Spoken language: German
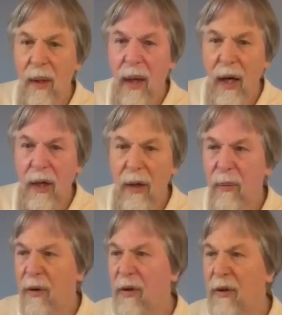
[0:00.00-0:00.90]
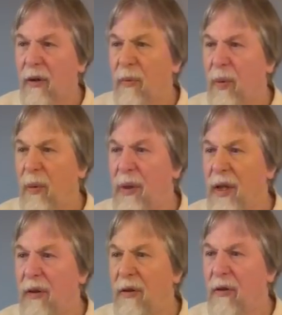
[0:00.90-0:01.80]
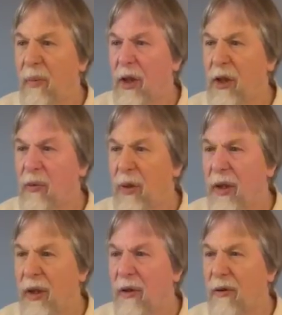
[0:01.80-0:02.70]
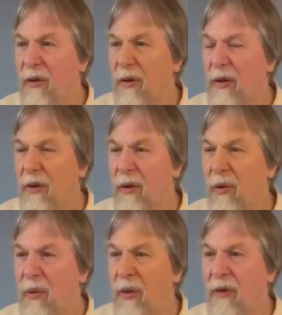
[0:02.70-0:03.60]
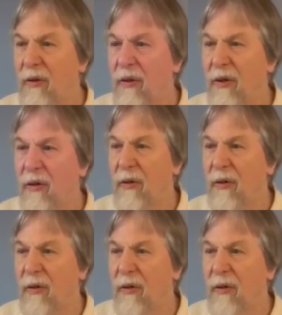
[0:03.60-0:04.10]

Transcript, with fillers: Ein besonders prominentes Beispiel eines solchen Decoders ist der